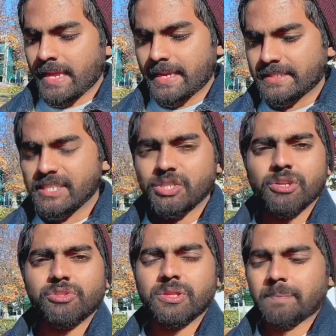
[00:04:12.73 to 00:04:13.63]
এই জিনিসগুলো
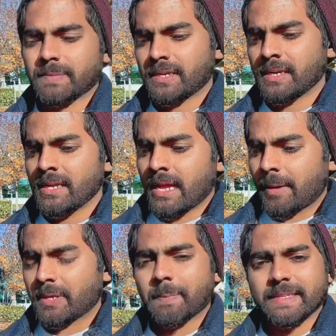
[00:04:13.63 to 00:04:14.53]
যদি আপনার
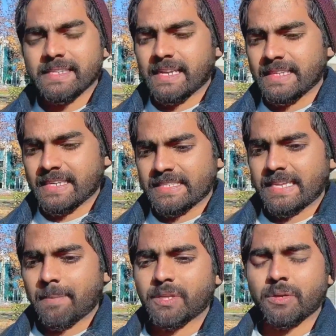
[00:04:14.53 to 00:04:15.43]
আপনার মাথায় না থাকে যে
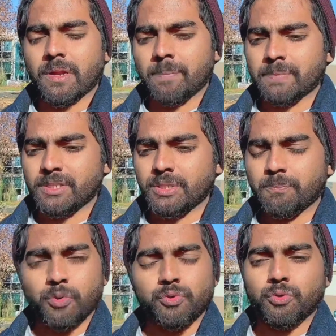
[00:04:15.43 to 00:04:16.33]
আপনার আপনার যে
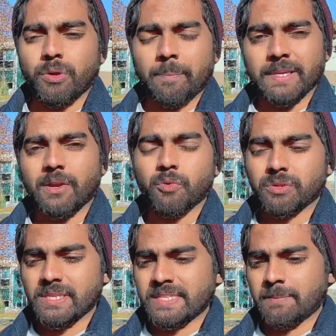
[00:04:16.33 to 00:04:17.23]
প্রশ্ন আপনাকে
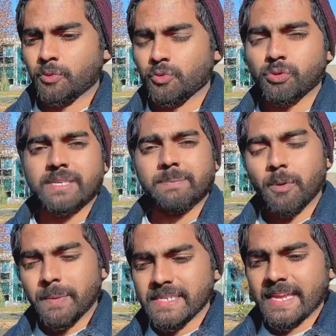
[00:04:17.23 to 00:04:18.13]
করতেছে এই প্রশ্নগুলো
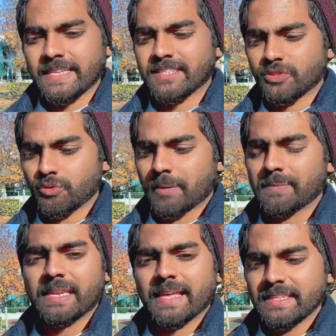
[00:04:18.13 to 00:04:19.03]
ডিপ্লোম্যাটিক অ্যান্সার যদি আপনি
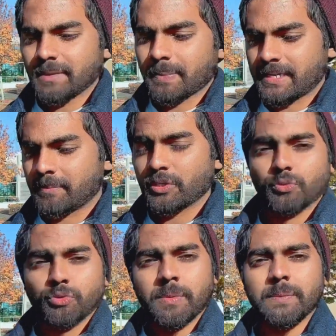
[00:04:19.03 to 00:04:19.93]
না দিতে পারেন বা
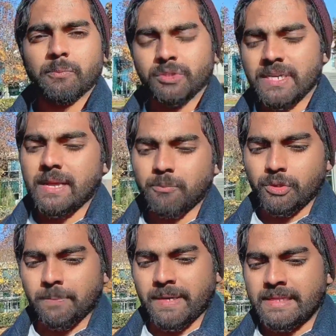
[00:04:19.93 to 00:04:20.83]
সুন্দরভাবে বুঝে না
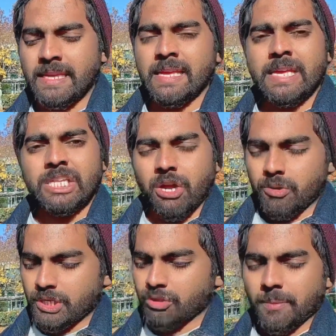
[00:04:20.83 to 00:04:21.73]
বলতে পারেন তাহলে
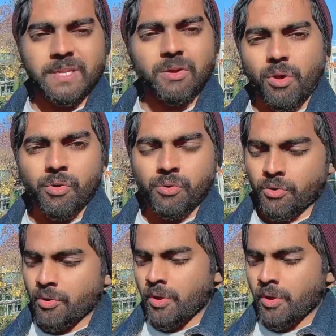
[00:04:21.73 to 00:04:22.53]
কিন্তু আপনারা কখনো